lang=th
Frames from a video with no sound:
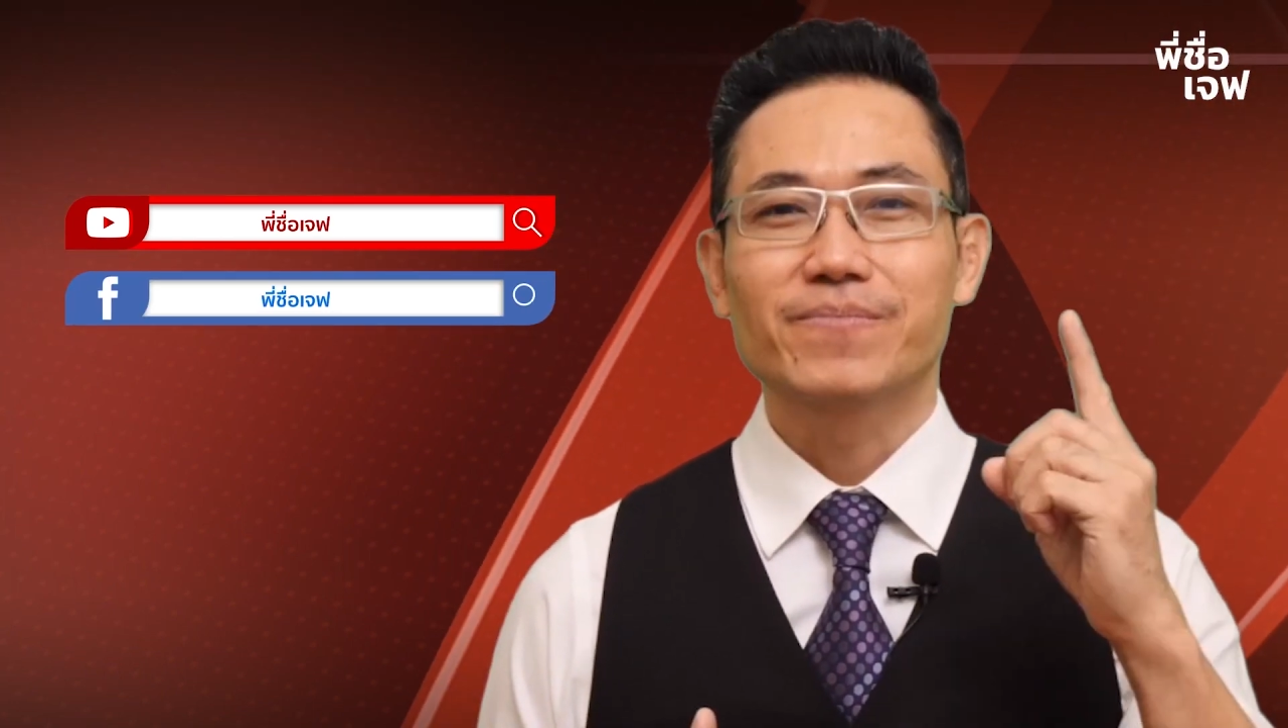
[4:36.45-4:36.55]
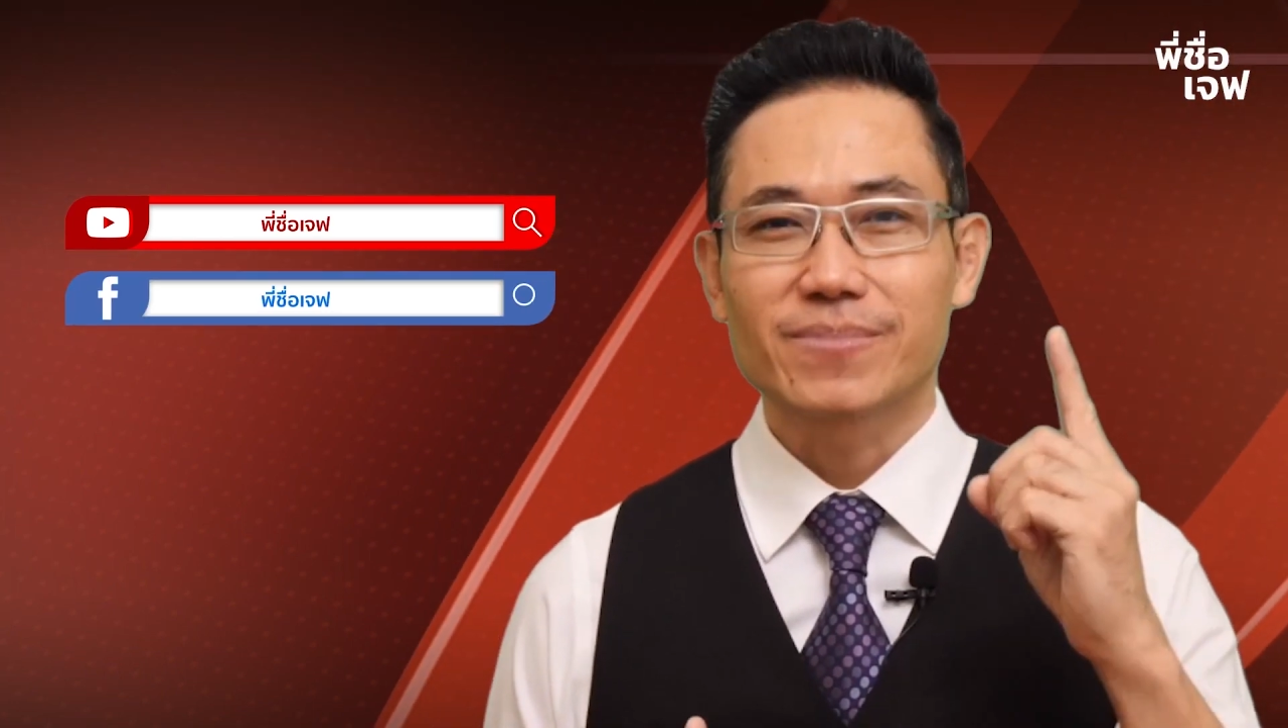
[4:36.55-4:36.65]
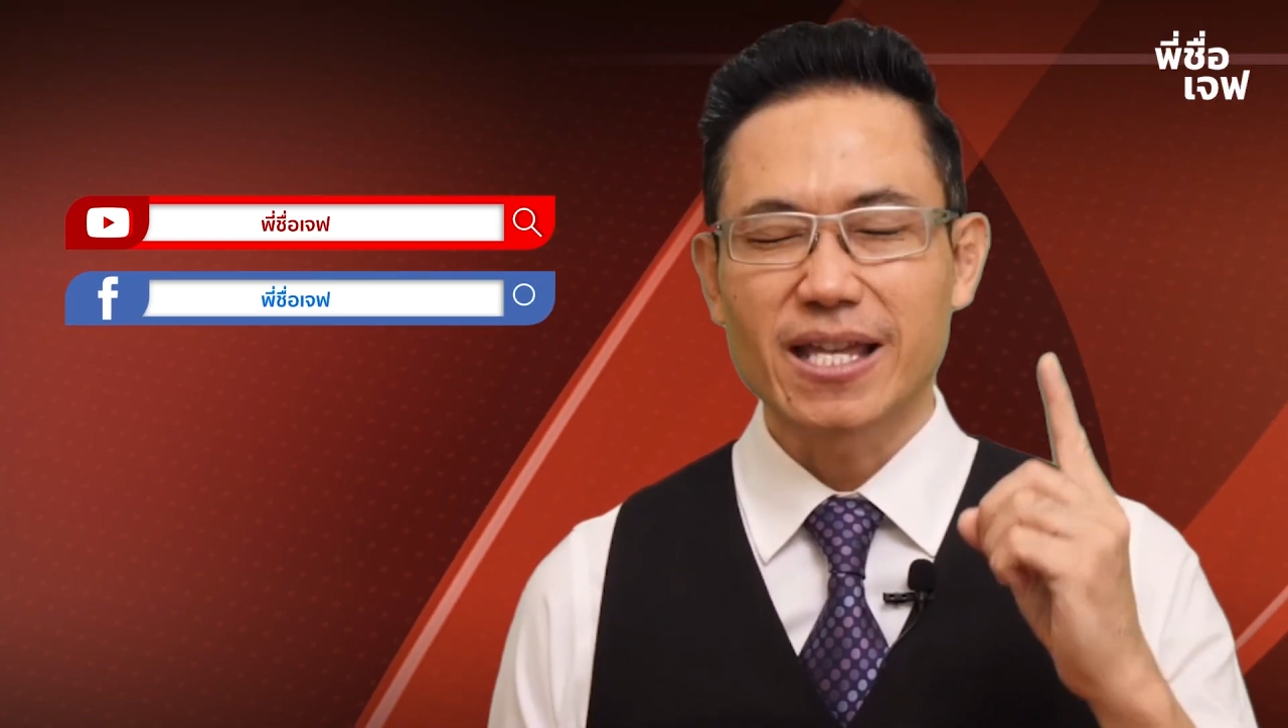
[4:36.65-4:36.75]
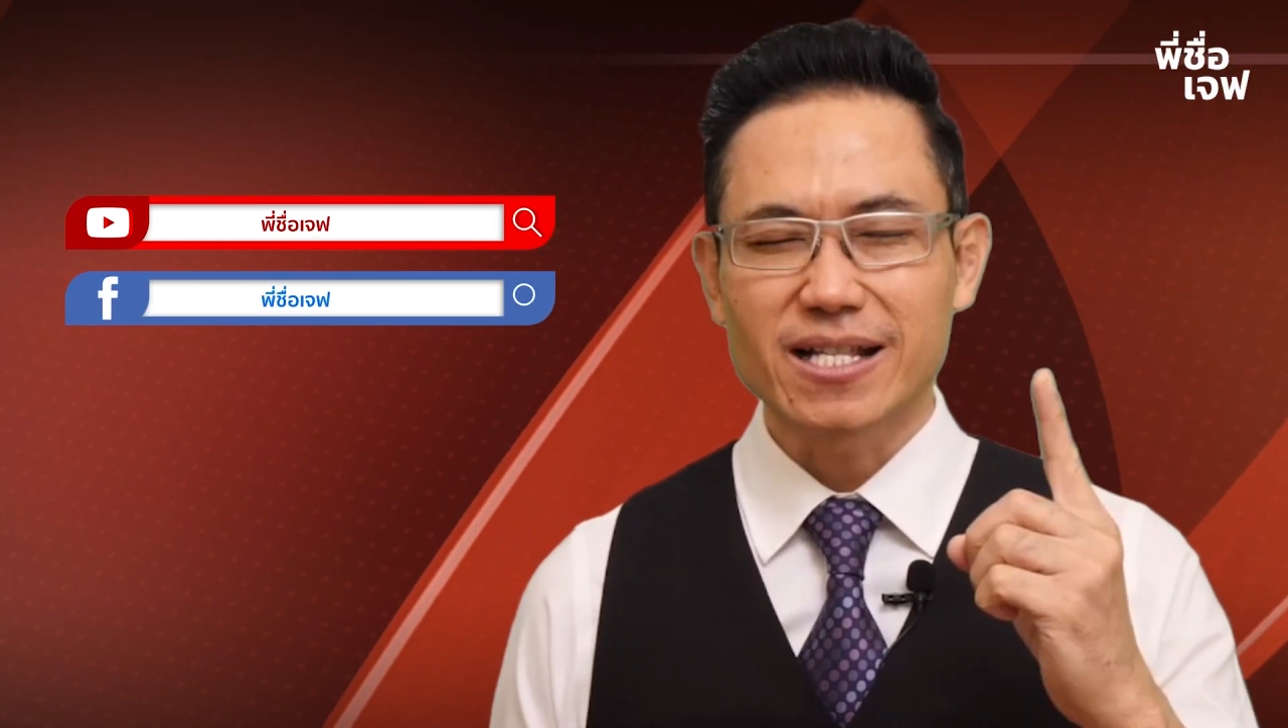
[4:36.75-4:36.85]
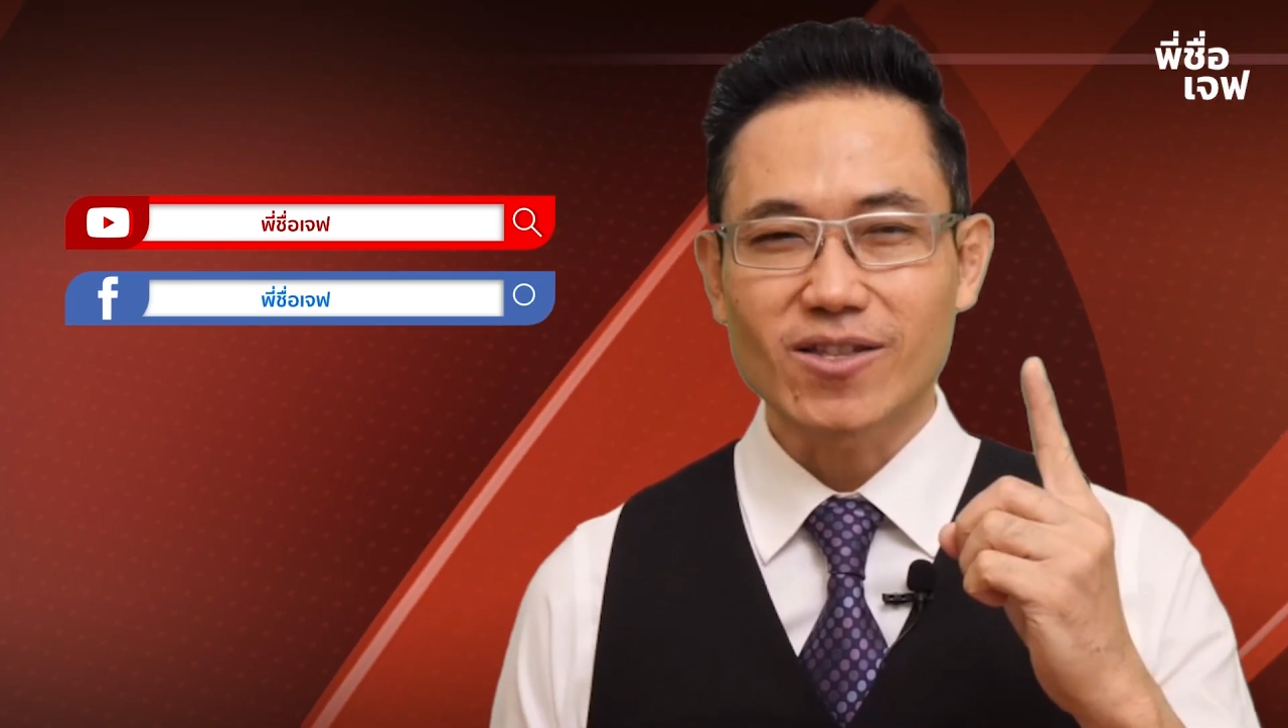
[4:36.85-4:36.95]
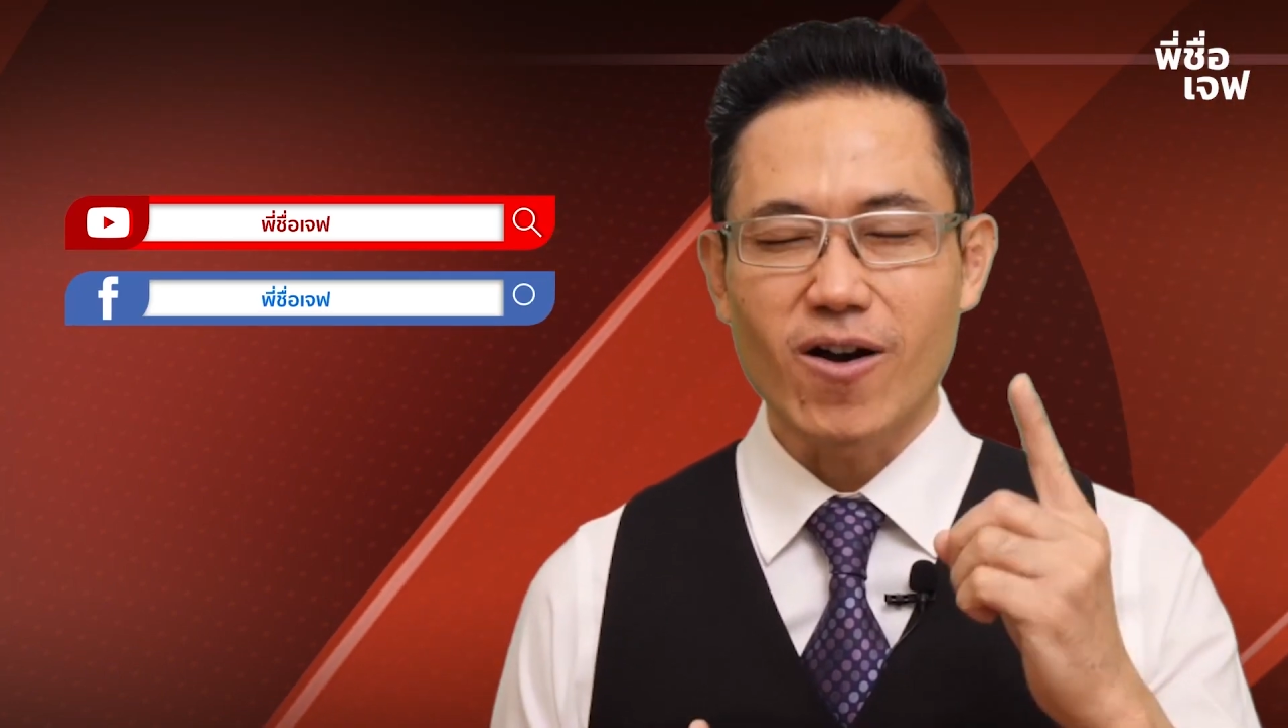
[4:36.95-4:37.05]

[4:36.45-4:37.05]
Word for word: TikTok